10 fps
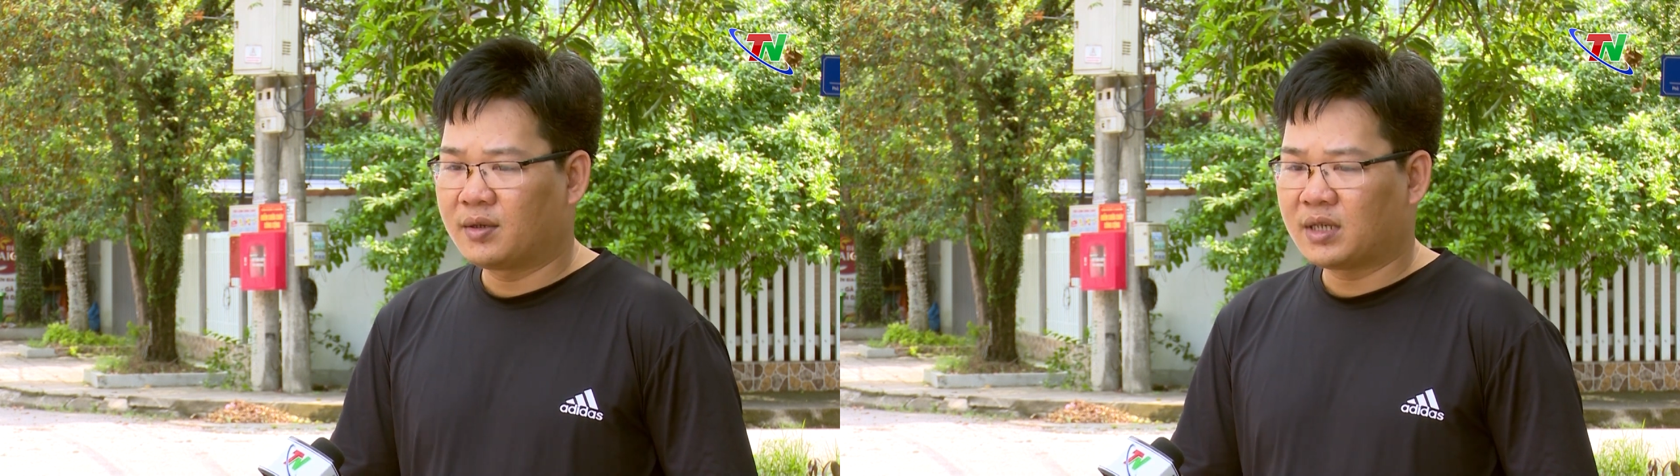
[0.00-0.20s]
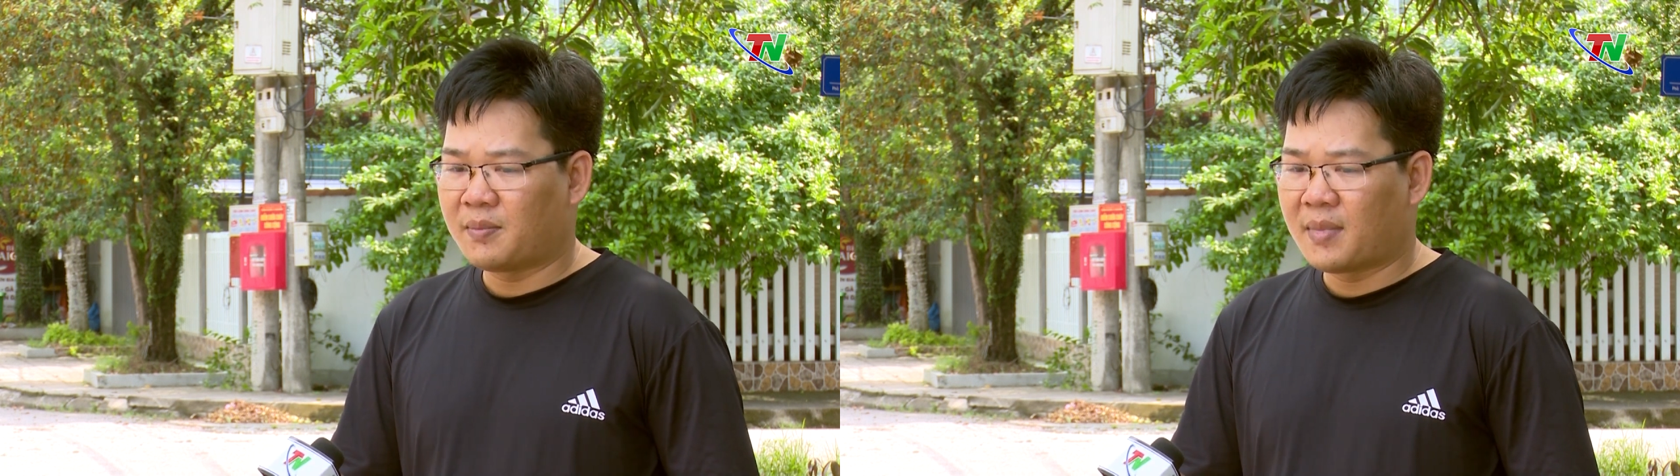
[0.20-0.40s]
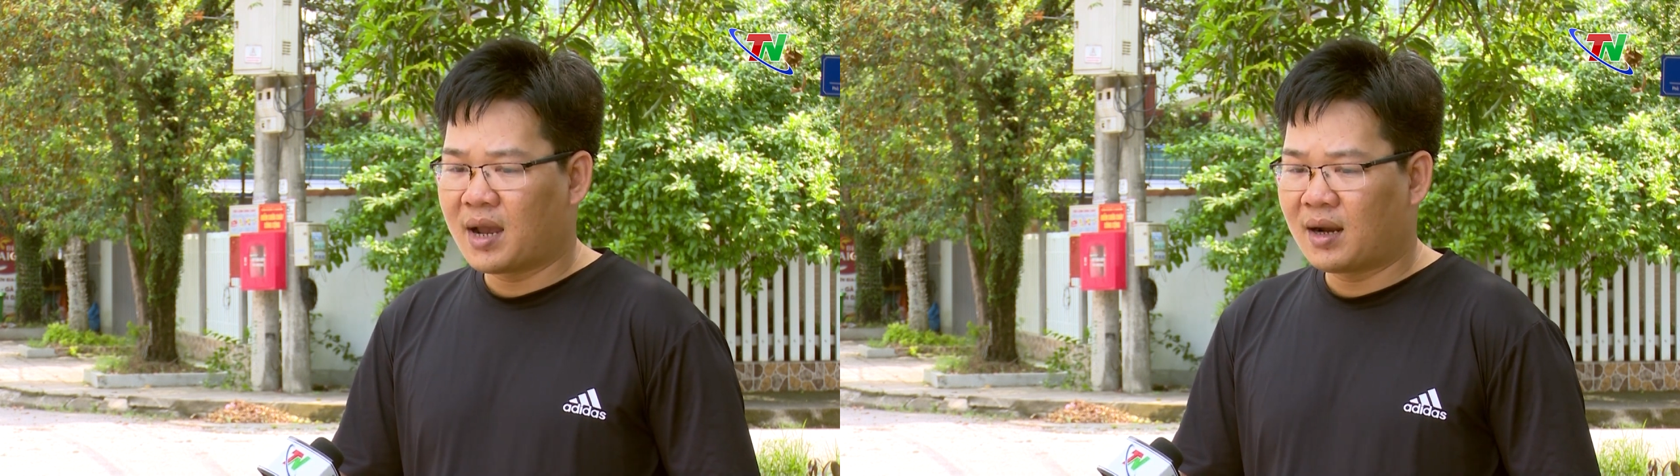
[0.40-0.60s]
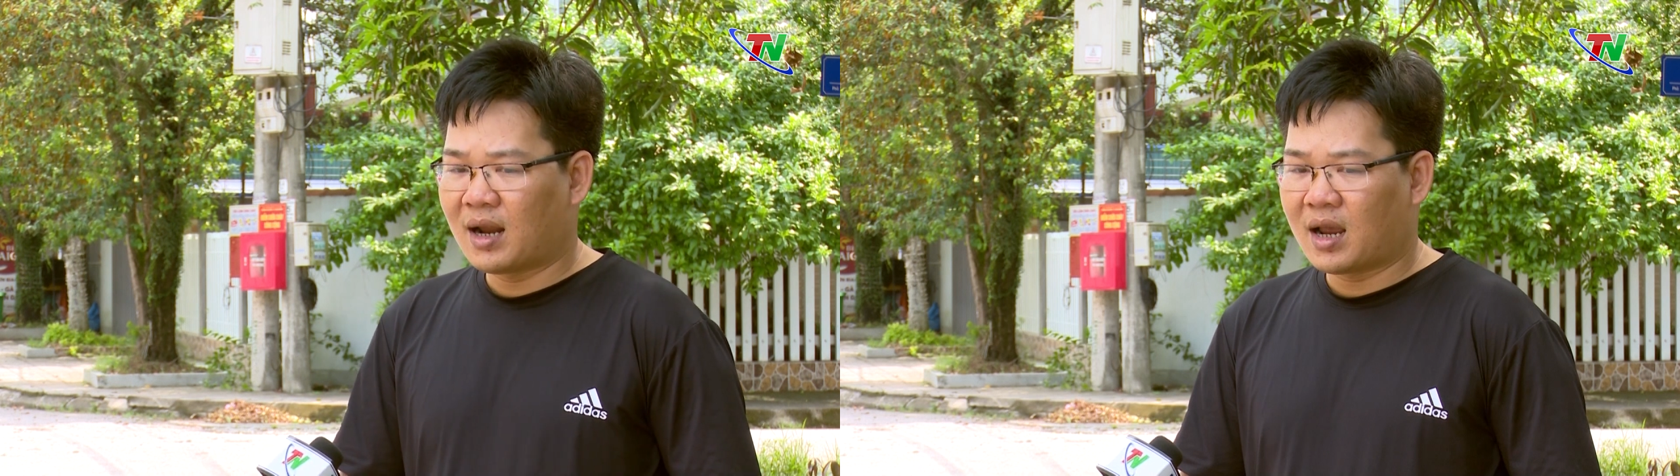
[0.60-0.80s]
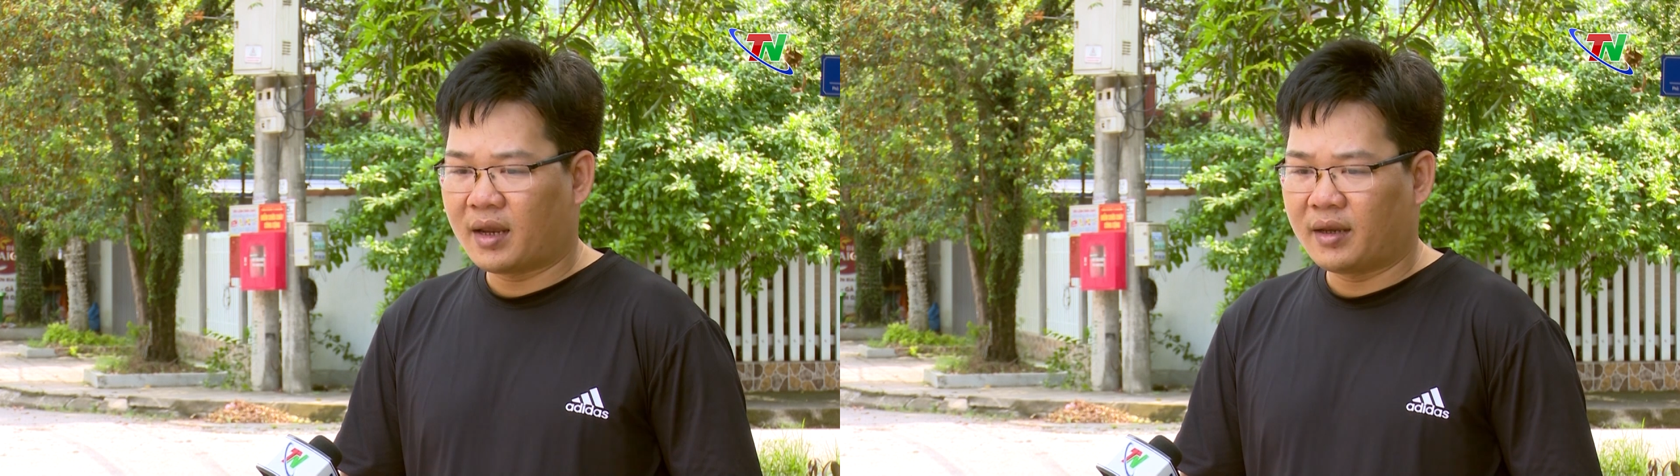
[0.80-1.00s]
nó sẽ
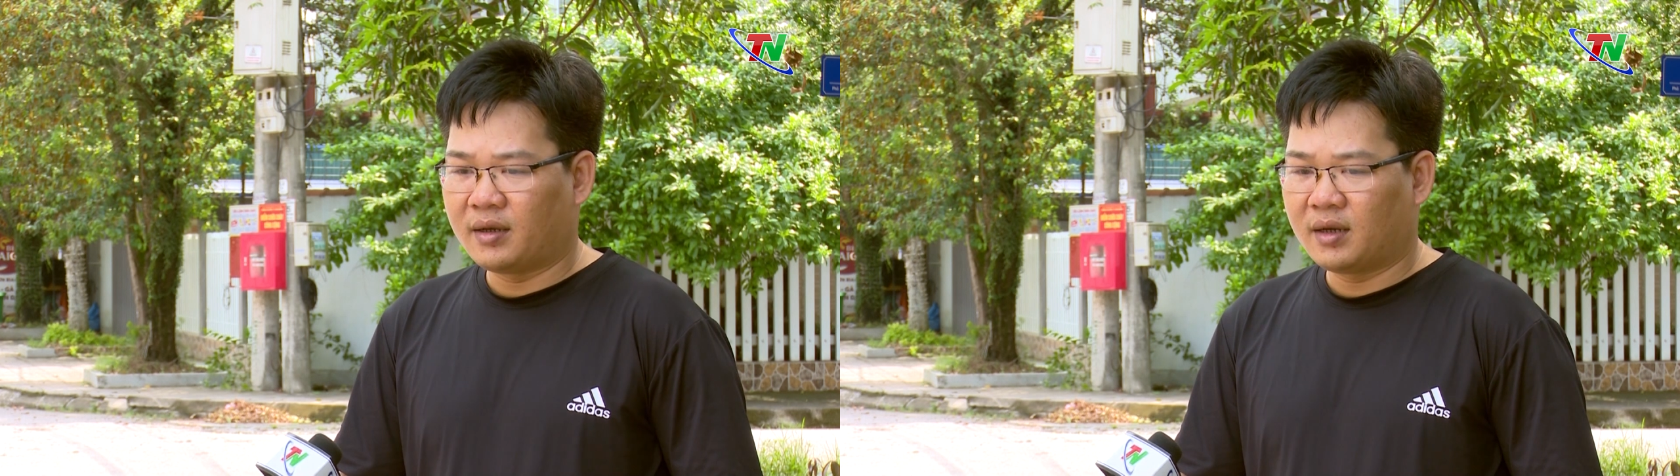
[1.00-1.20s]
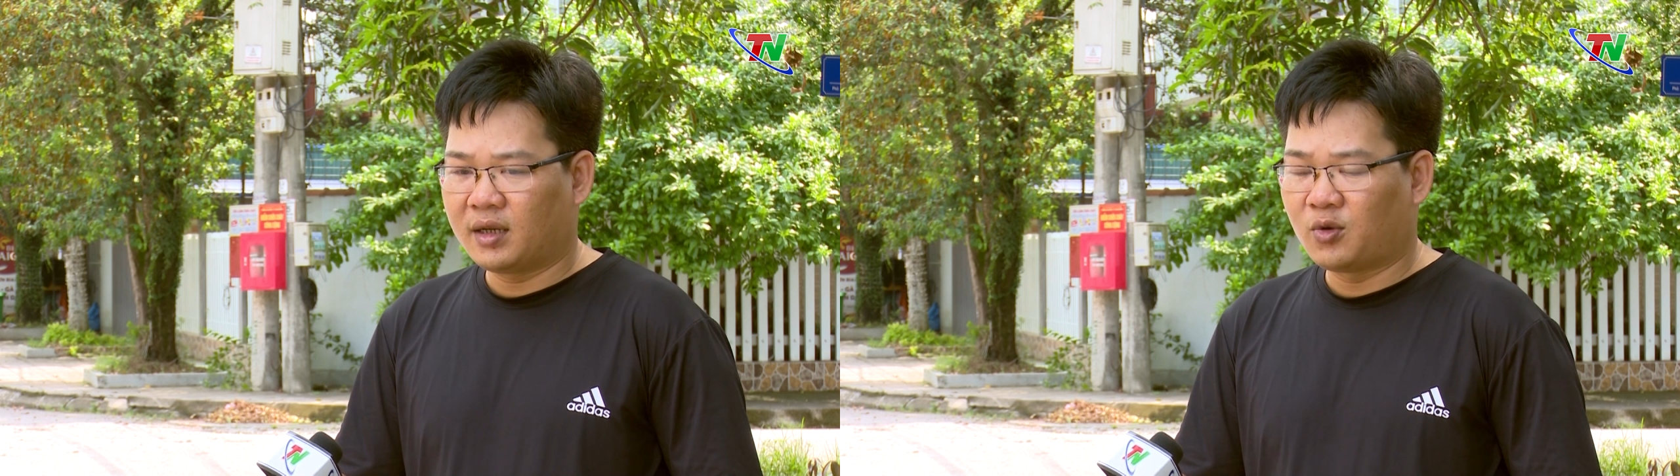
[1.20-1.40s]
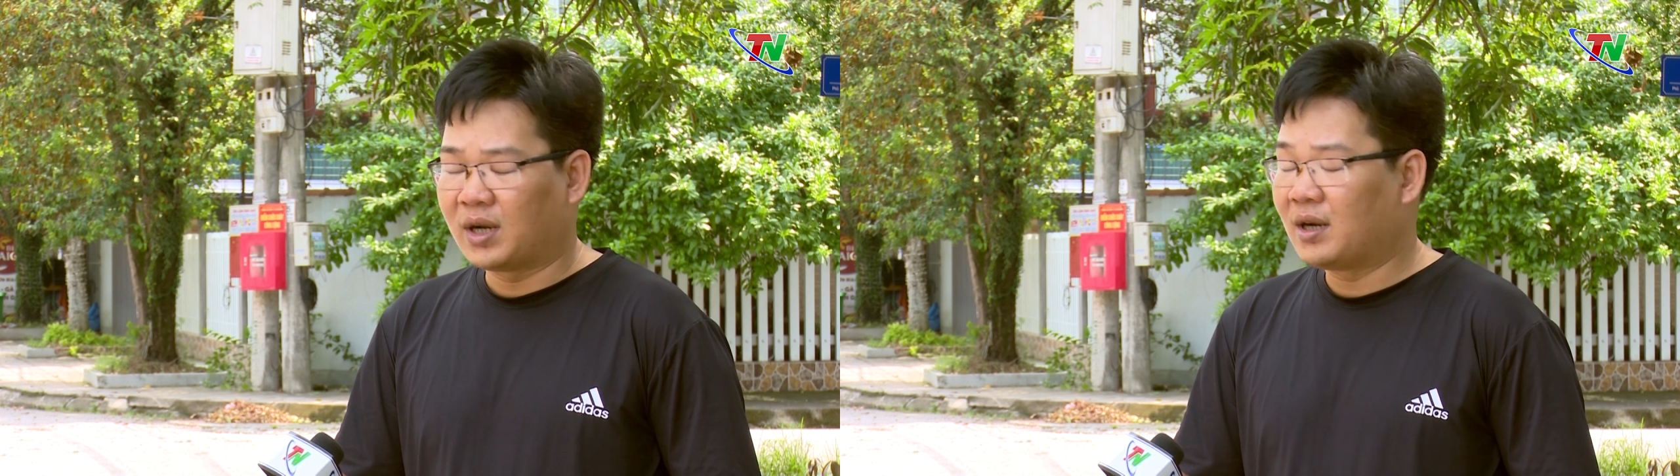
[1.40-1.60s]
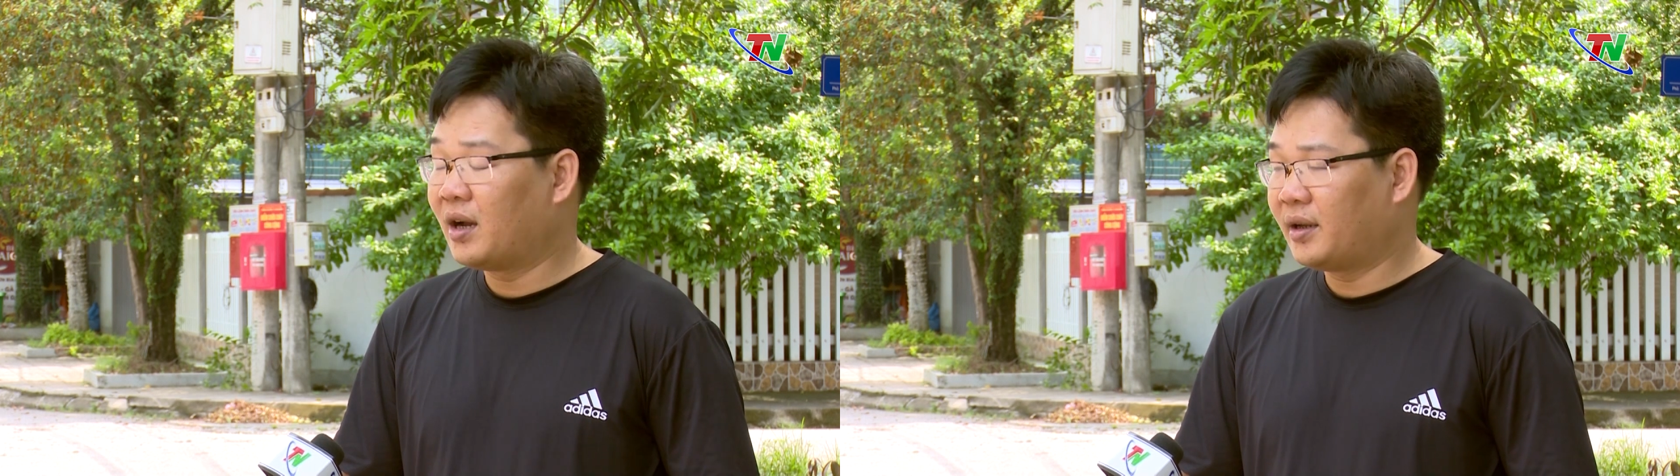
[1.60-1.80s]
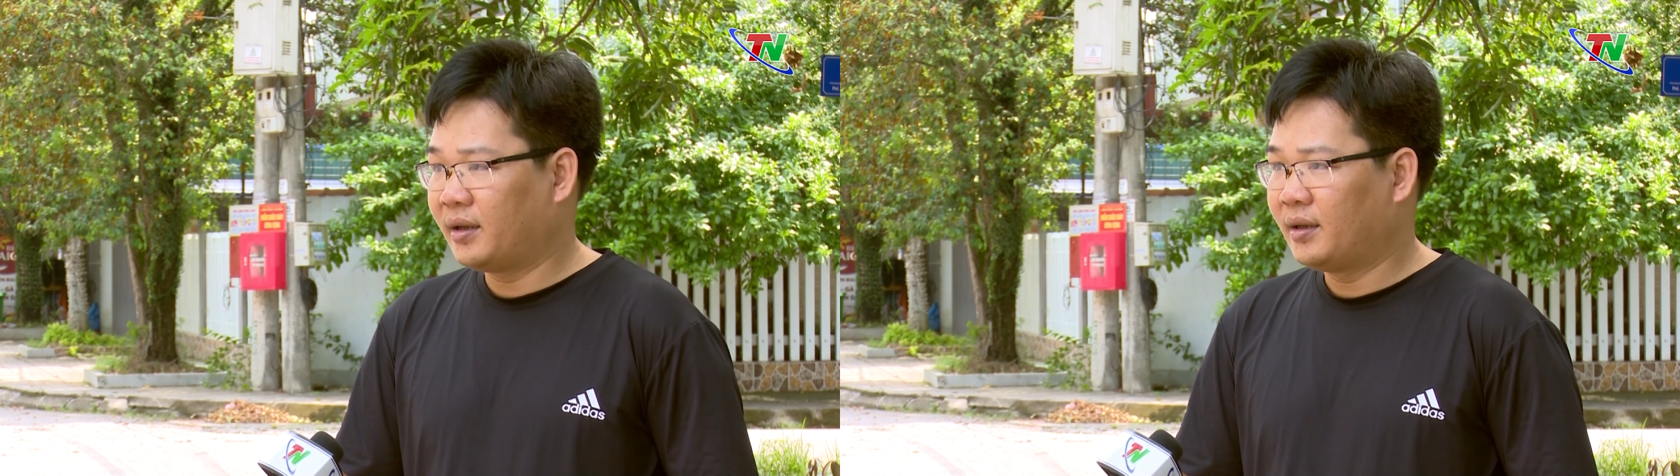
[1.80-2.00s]
mang lại những cái thuận lợi